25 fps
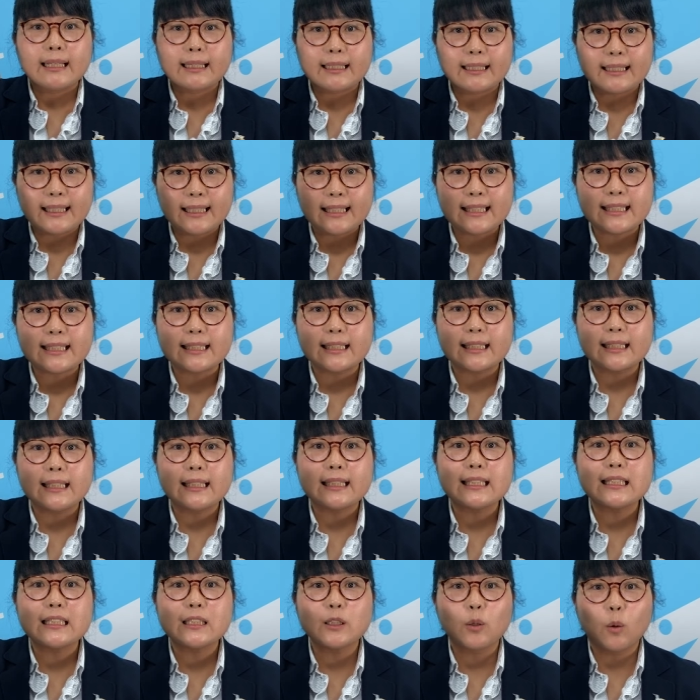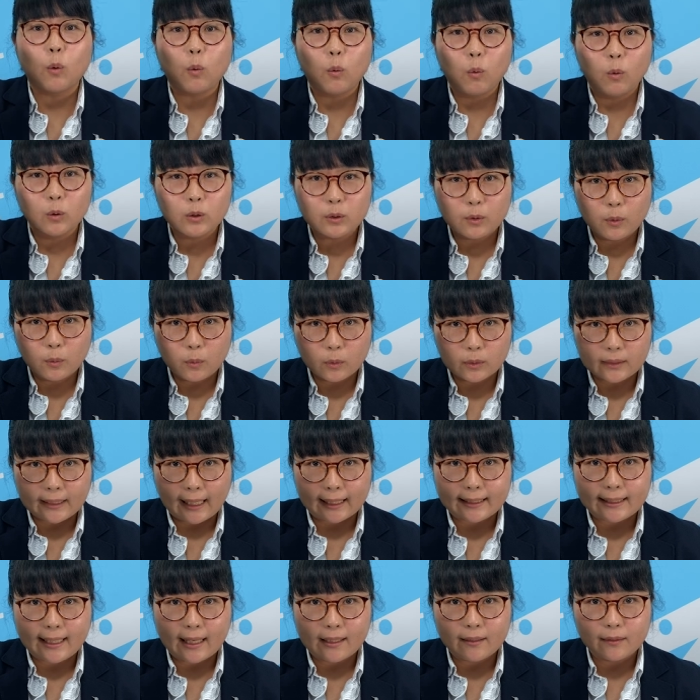ギシギシと音を
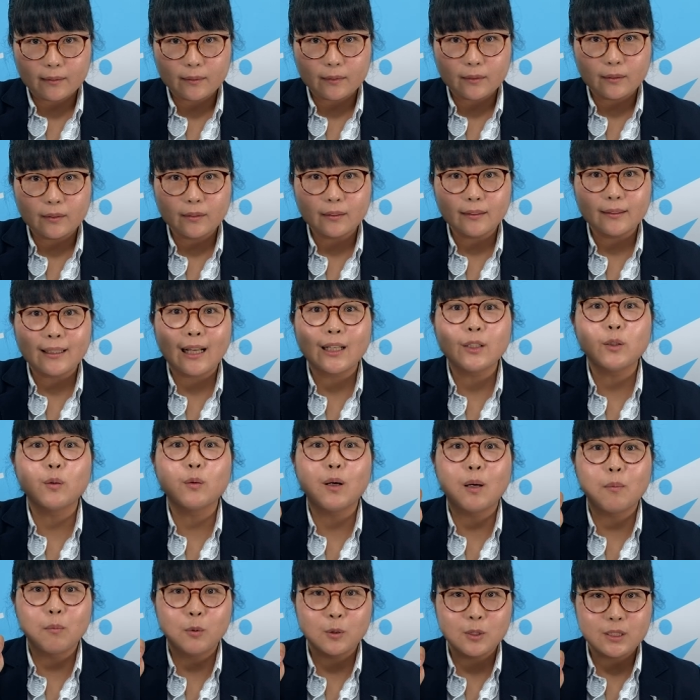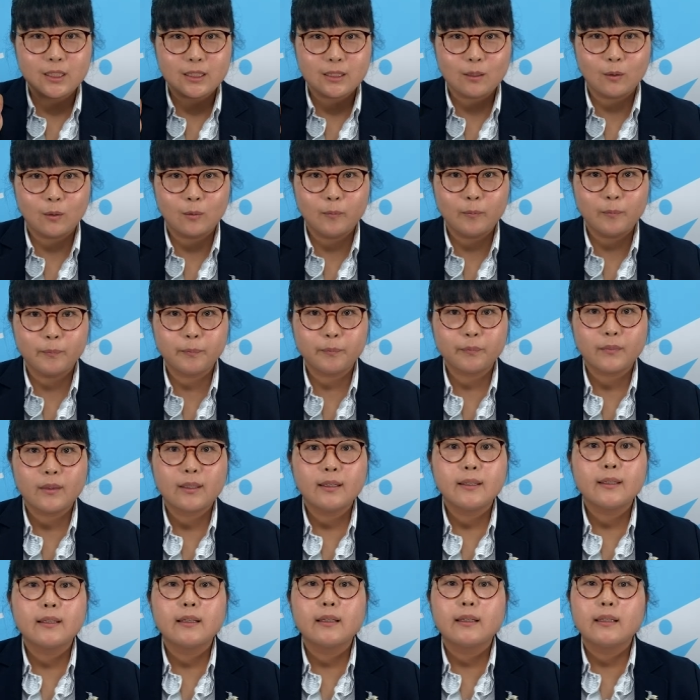立てるなどはもちろん
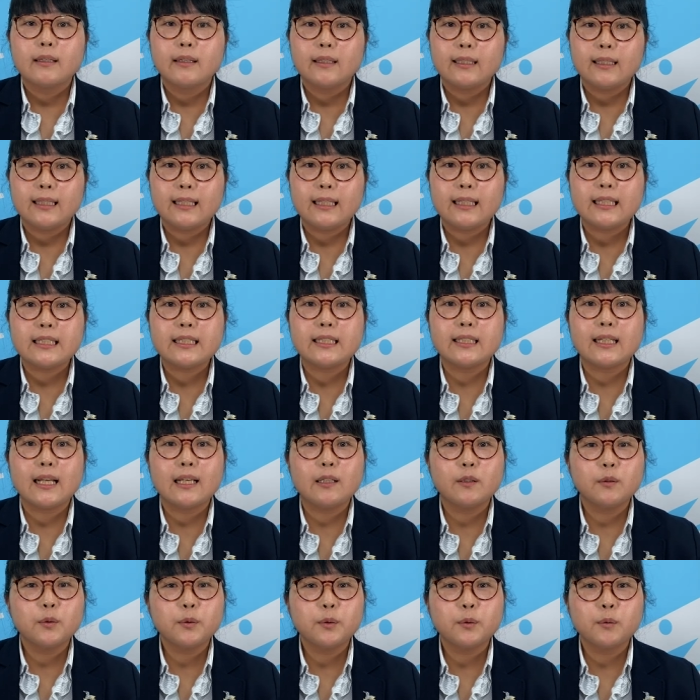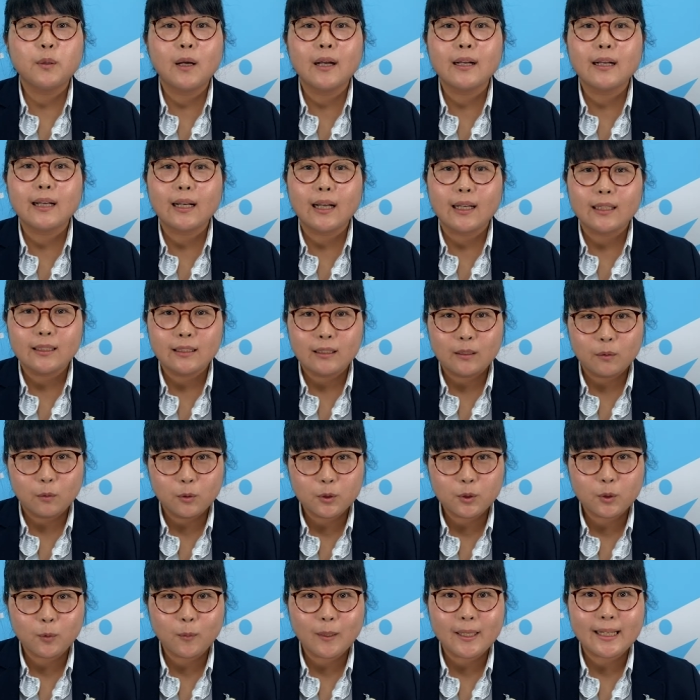言い知れぬ不安感に
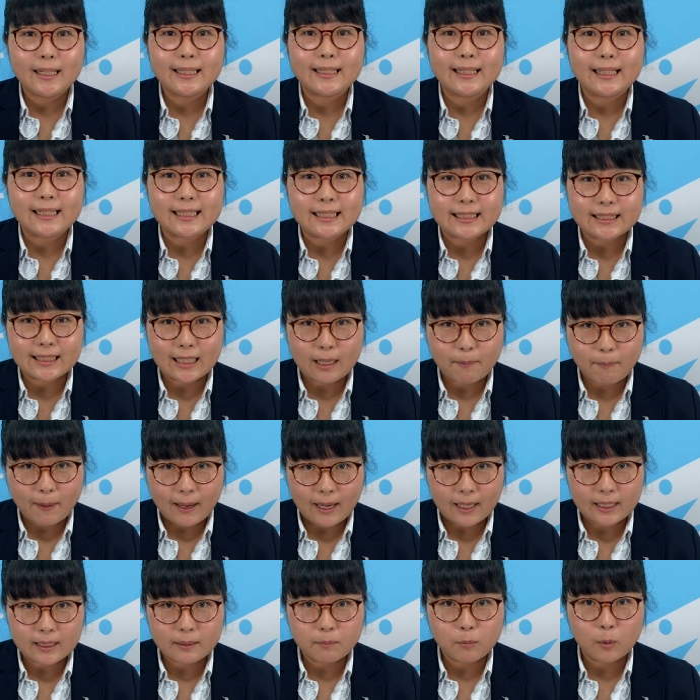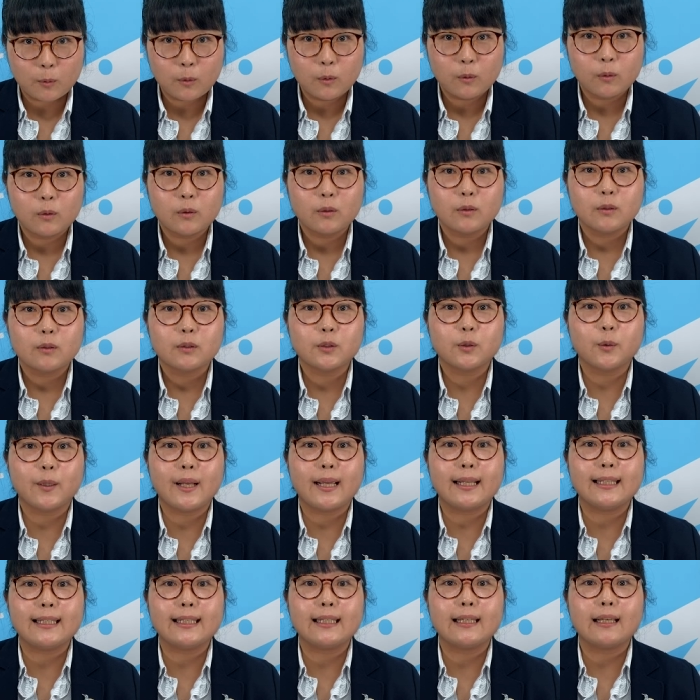襲われたりした場合もそ
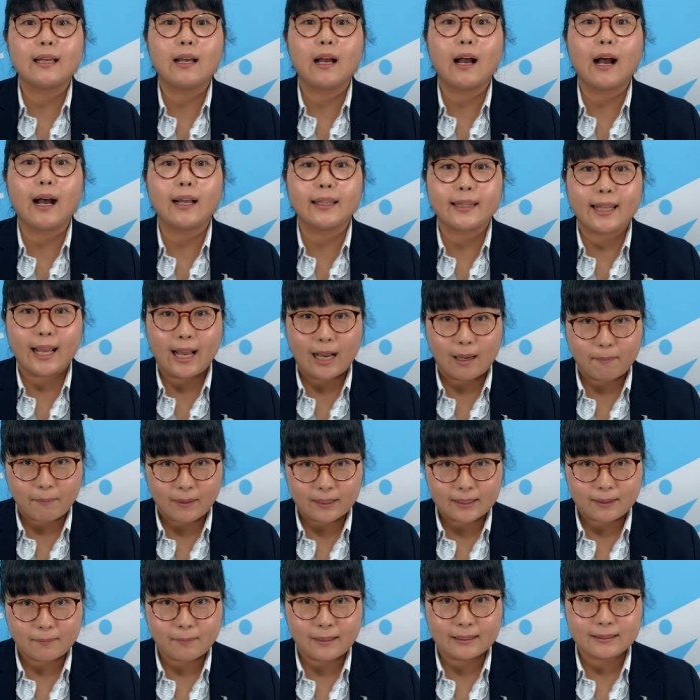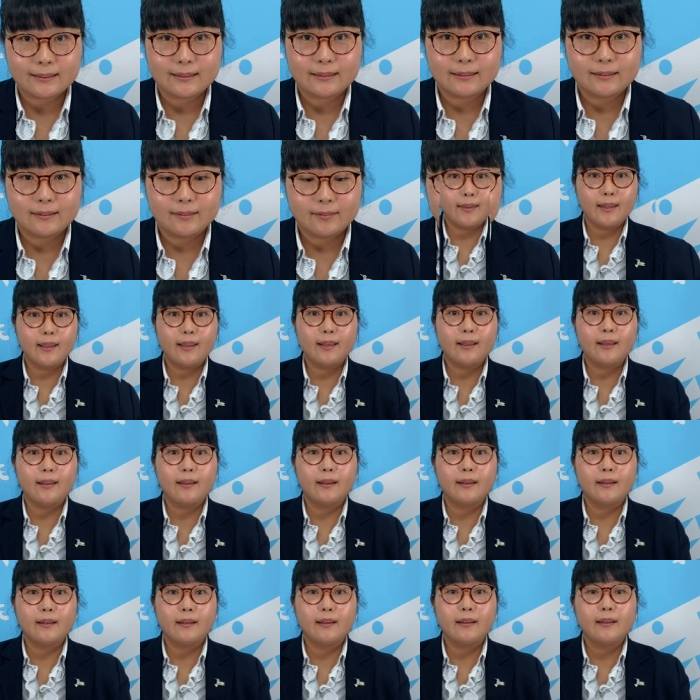れに当てはまります。
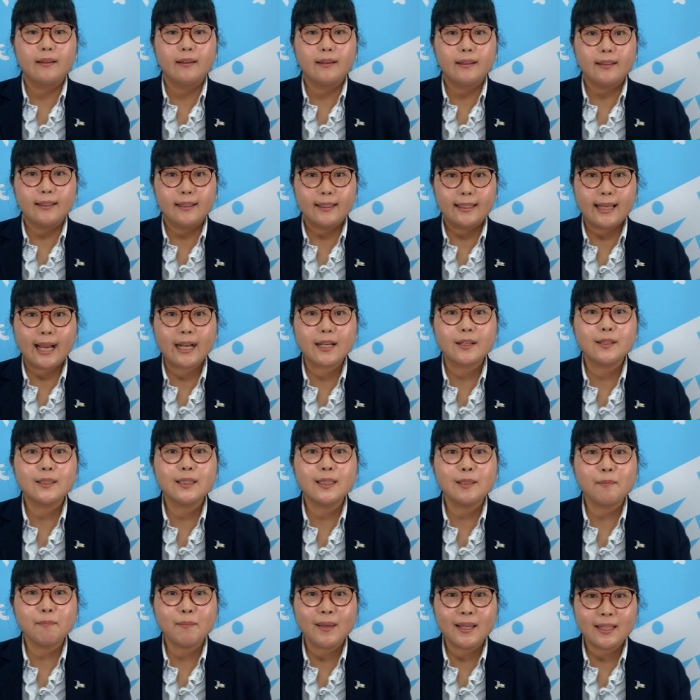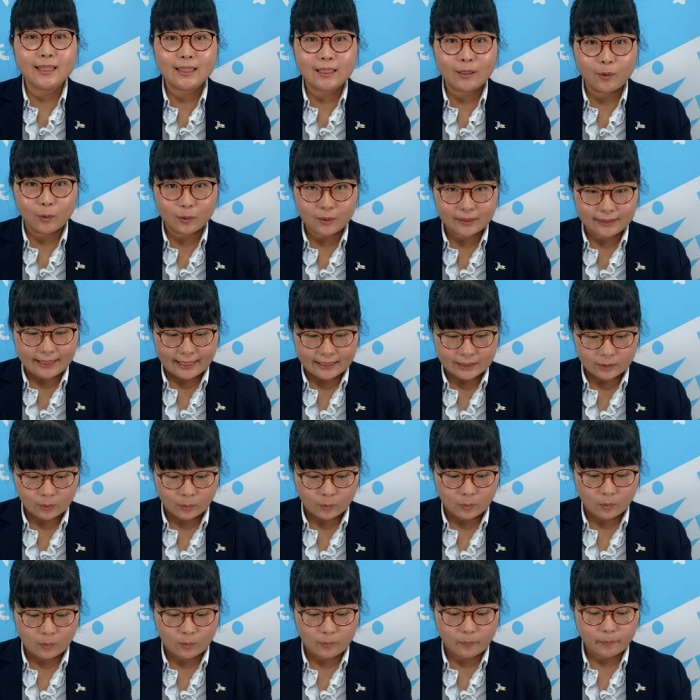100人目に乗った
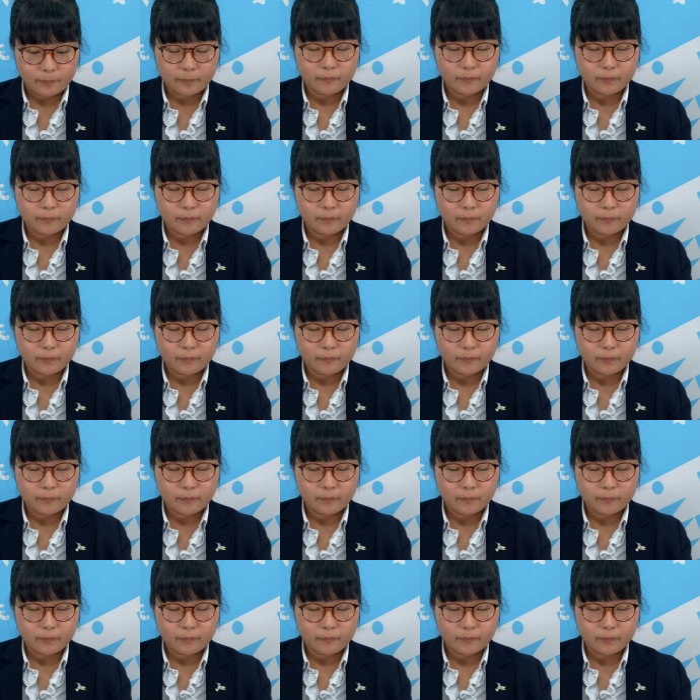人の